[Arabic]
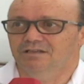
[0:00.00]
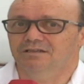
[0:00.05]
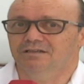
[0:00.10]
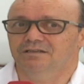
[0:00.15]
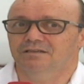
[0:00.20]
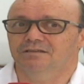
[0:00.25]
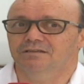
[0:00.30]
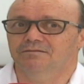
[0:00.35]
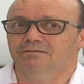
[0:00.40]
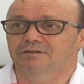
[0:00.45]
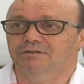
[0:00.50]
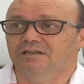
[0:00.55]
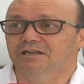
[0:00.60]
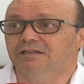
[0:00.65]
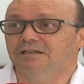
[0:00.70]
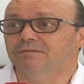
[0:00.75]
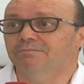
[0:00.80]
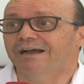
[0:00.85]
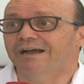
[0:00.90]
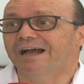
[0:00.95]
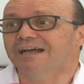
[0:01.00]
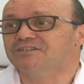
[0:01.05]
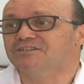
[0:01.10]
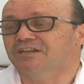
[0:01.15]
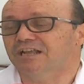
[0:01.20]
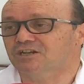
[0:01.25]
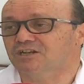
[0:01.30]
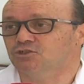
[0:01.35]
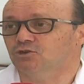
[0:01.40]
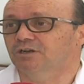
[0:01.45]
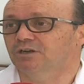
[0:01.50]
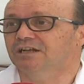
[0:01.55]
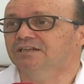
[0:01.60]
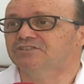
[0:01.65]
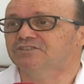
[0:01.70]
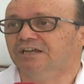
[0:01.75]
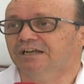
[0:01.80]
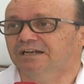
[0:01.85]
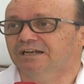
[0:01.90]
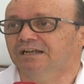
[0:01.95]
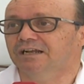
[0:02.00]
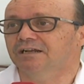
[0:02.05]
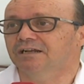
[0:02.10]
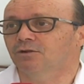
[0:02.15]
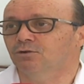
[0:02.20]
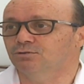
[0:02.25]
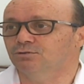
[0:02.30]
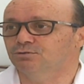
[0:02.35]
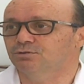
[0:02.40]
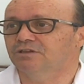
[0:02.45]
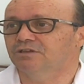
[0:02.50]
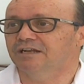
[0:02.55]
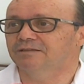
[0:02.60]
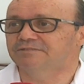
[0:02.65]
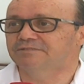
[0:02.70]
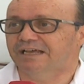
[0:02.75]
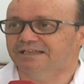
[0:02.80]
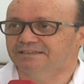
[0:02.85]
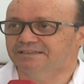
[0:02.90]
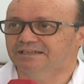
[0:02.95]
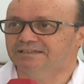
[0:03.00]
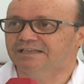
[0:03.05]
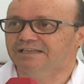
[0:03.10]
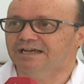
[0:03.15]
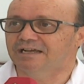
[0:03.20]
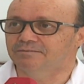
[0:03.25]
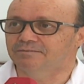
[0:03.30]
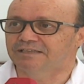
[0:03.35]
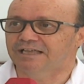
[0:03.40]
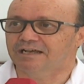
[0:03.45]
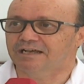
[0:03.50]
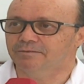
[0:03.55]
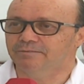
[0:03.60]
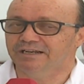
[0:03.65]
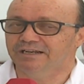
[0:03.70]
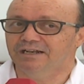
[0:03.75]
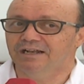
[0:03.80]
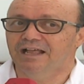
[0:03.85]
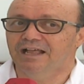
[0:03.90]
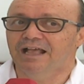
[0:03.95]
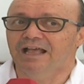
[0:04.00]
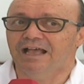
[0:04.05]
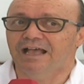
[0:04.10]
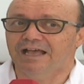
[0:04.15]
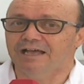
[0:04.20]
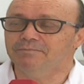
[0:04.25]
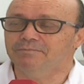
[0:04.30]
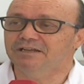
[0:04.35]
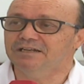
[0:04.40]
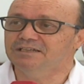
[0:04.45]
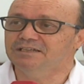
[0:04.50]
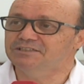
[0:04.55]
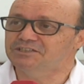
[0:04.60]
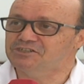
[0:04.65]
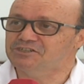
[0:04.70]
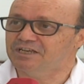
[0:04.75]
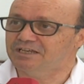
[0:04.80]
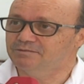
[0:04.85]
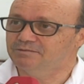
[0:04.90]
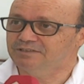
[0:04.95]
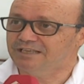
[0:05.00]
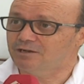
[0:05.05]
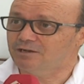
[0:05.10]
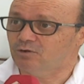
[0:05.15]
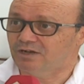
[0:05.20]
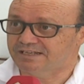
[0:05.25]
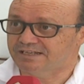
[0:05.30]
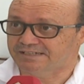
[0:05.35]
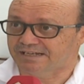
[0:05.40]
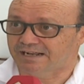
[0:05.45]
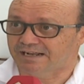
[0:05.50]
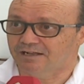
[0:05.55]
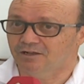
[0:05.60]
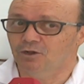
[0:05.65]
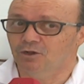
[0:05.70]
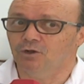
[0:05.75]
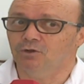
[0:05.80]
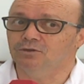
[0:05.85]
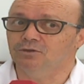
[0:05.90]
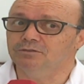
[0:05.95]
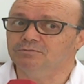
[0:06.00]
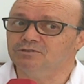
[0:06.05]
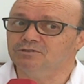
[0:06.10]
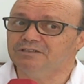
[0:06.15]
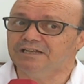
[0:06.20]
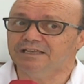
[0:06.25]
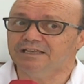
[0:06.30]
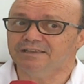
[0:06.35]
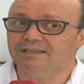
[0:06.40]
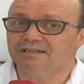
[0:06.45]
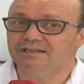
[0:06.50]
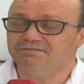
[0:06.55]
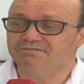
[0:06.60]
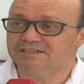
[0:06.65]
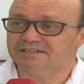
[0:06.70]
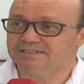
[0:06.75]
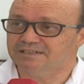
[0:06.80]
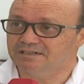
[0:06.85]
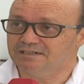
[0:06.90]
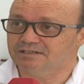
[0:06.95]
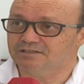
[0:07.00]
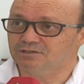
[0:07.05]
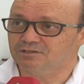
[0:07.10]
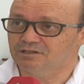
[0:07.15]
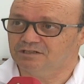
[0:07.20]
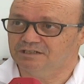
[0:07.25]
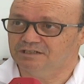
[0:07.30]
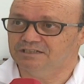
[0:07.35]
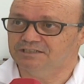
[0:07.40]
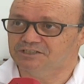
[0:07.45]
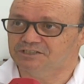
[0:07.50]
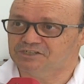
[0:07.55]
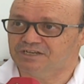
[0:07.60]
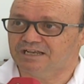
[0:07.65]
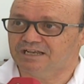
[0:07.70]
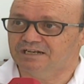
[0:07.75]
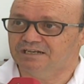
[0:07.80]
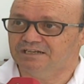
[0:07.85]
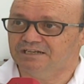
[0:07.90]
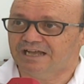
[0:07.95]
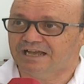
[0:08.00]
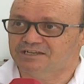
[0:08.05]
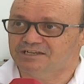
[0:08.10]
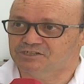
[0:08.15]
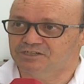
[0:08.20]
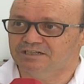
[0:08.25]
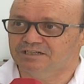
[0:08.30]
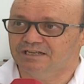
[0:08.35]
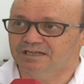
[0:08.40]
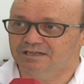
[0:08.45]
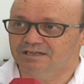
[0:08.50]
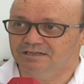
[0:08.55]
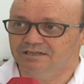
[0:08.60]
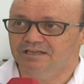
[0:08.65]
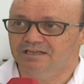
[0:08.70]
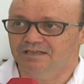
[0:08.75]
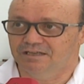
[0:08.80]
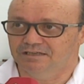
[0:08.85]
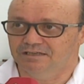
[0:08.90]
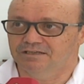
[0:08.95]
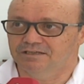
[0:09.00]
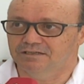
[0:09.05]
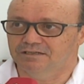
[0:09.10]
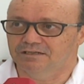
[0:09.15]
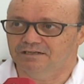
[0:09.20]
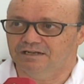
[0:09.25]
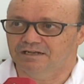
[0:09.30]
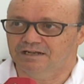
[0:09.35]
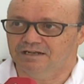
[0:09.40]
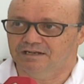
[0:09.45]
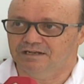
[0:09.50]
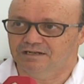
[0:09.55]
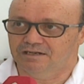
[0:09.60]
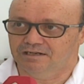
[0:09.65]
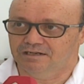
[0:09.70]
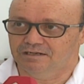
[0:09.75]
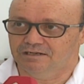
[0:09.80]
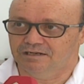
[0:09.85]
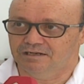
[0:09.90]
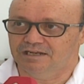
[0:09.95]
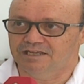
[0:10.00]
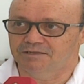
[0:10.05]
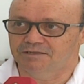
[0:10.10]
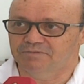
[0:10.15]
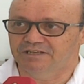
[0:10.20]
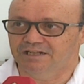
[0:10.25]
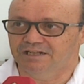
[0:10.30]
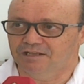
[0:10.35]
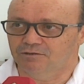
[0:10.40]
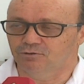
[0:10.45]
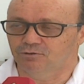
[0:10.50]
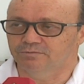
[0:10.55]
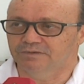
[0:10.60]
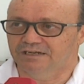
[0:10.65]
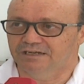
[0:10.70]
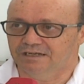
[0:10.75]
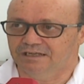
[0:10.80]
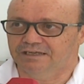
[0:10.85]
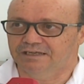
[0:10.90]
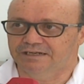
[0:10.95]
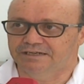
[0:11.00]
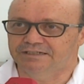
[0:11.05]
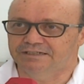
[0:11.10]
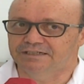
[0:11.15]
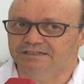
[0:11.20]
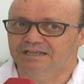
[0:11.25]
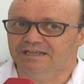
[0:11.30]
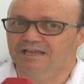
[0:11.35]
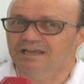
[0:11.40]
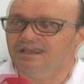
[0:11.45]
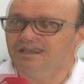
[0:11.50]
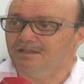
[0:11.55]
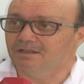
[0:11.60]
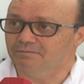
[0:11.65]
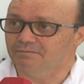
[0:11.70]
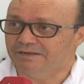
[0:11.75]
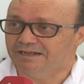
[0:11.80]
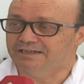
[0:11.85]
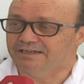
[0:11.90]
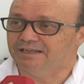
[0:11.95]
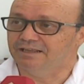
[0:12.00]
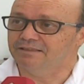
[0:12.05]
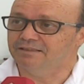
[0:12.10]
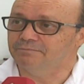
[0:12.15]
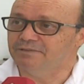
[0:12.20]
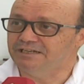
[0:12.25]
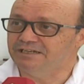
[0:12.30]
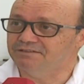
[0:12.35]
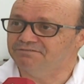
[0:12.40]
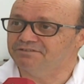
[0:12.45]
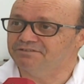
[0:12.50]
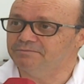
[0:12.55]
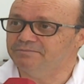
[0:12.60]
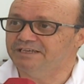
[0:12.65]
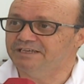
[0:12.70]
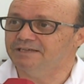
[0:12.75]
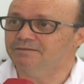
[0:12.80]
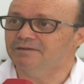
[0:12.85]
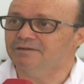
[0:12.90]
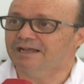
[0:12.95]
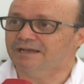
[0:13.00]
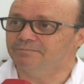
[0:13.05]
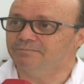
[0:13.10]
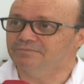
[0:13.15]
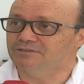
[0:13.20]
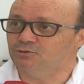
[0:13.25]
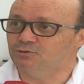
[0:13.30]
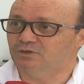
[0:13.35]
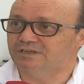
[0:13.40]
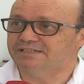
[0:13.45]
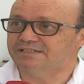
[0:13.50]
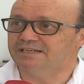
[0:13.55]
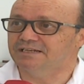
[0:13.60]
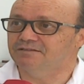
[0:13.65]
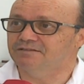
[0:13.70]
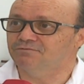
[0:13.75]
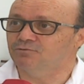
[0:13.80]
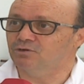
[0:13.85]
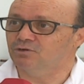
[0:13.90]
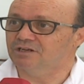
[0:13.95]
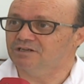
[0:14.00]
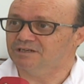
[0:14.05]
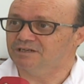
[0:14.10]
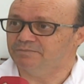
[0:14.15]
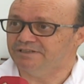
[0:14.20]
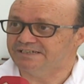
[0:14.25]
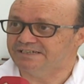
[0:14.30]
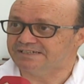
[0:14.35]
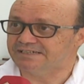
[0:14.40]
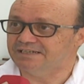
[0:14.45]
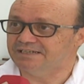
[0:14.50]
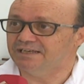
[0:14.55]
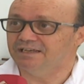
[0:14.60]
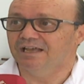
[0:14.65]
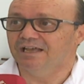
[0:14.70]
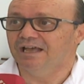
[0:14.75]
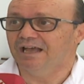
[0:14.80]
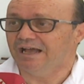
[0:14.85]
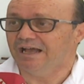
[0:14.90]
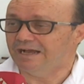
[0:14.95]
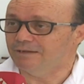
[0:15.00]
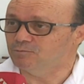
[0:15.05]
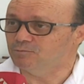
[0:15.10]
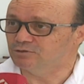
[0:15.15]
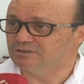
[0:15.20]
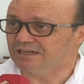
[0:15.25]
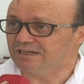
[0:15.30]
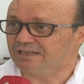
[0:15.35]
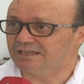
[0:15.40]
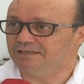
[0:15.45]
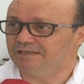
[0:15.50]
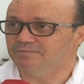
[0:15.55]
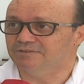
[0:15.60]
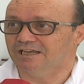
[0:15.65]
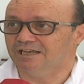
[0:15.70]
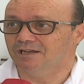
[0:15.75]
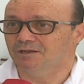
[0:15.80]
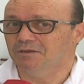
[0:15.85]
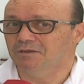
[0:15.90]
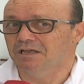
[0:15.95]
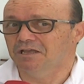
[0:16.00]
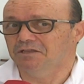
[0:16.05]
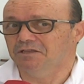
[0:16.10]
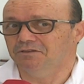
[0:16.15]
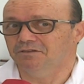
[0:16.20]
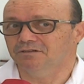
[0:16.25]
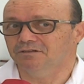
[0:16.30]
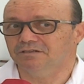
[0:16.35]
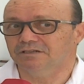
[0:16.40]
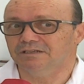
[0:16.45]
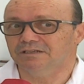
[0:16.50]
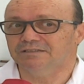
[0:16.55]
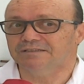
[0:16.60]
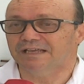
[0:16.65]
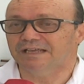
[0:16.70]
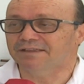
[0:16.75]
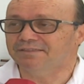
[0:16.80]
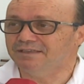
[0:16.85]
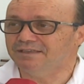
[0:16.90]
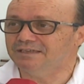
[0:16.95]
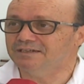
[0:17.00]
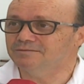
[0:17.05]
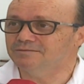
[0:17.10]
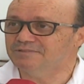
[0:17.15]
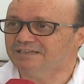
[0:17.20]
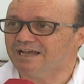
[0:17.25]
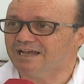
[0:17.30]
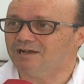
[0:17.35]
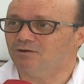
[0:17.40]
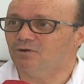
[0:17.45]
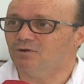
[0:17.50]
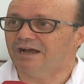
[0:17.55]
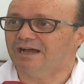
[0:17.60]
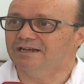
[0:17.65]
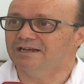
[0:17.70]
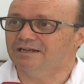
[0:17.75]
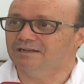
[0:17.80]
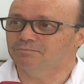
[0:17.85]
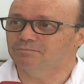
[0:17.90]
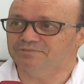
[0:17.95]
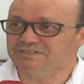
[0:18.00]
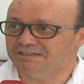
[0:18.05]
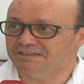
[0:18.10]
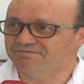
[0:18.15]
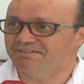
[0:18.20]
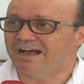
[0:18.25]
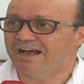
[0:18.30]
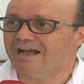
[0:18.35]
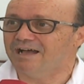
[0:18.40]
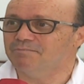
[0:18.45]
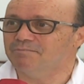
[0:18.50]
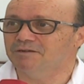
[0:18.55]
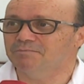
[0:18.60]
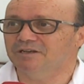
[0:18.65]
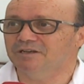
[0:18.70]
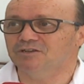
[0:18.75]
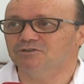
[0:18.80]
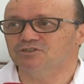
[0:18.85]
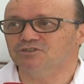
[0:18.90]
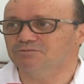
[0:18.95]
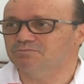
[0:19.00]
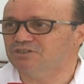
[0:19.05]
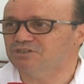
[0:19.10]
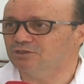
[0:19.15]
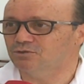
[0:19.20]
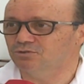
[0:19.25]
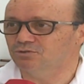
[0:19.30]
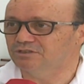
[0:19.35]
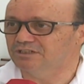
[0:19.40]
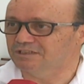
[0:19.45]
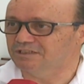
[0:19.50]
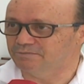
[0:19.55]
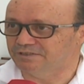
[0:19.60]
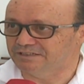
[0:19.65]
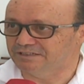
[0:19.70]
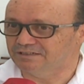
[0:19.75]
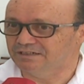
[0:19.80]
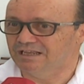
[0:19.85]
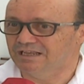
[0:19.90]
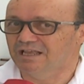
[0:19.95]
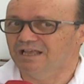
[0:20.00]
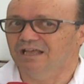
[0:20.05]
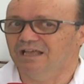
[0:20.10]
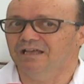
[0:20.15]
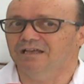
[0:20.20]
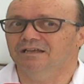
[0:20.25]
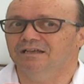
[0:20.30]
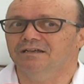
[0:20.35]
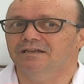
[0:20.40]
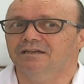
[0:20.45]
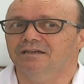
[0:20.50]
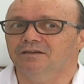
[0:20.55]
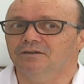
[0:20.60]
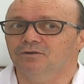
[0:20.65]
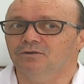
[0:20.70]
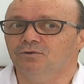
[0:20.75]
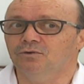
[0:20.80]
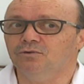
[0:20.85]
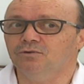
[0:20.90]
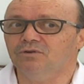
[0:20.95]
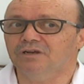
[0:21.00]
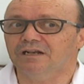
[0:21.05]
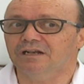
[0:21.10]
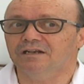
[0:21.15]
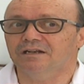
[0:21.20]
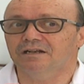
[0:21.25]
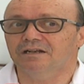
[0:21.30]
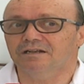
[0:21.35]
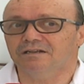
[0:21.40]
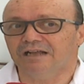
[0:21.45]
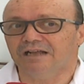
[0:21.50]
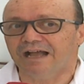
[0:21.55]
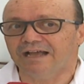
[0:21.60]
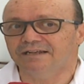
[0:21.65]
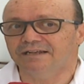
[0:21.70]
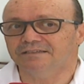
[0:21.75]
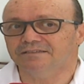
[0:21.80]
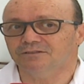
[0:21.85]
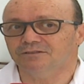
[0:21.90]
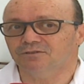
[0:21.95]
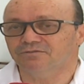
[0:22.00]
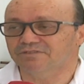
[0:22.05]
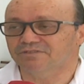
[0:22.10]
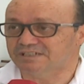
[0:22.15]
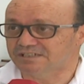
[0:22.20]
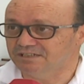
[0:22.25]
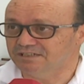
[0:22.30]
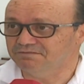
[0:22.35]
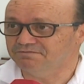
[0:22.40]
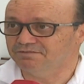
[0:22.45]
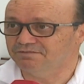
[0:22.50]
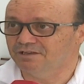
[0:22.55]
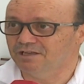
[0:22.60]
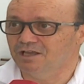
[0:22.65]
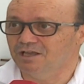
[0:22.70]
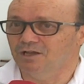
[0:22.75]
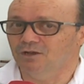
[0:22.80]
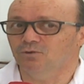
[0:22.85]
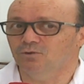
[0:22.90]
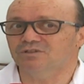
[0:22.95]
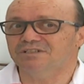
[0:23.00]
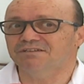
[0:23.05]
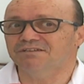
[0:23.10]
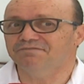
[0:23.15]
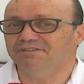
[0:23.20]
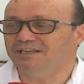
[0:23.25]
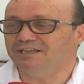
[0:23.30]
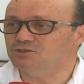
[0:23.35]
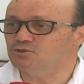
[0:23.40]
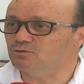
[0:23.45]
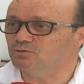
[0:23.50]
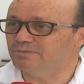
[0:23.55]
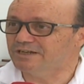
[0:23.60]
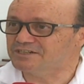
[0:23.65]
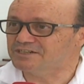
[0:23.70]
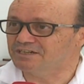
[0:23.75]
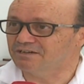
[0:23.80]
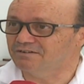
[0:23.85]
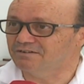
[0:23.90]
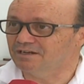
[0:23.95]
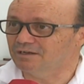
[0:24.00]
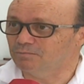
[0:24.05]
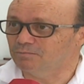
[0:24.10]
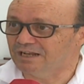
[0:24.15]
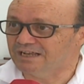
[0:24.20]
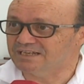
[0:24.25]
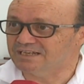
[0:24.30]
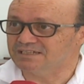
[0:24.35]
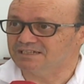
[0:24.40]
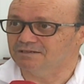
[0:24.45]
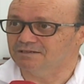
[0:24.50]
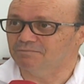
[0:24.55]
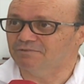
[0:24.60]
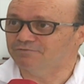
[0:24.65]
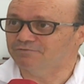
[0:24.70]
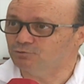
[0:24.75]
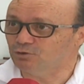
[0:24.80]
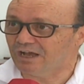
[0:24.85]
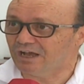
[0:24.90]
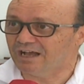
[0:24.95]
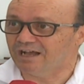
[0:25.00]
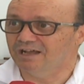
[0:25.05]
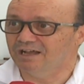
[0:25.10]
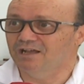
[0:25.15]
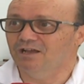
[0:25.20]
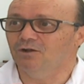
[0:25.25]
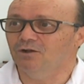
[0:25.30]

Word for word: آه، اللي ما عادش نرجعوا للشارلك الخطوره نتاع الدلتا نتاع قبل اما الانتشار نتاعو اسرع ويمكن هذا اللي يفسر سرعه الانتشار اللي عايشينها آه، الايامات هذوما الاخرانيين معناها 80% من التوانسه اللي فوق ال 40 سنه عملوا تلقيح نتاعهم دونك التاثير نتاعو على بصفه عامه ما مش يكون كبير آه، وهو احنا توك في الصيف والصيف نعيشوا برشا البلايص المفتوحه